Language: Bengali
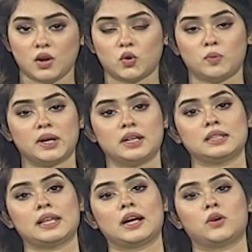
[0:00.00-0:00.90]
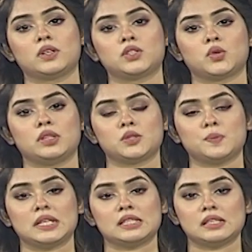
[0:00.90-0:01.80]
রোববার রাত এগারোটা চল্লিশ
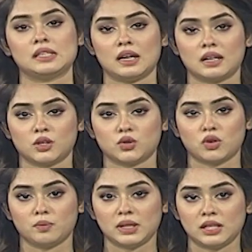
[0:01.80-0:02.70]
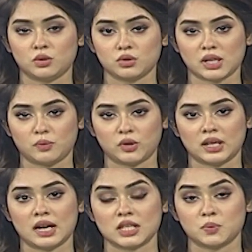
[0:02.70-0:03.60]
মিনিটে ঢাকার সম্মিলিত সামরিক
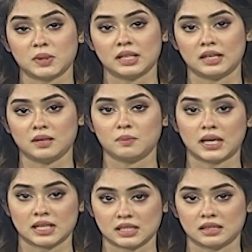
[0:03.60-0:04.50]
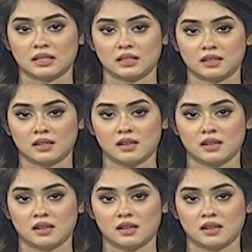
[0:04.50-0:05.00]
হাসপাতালে মারা যান তিনি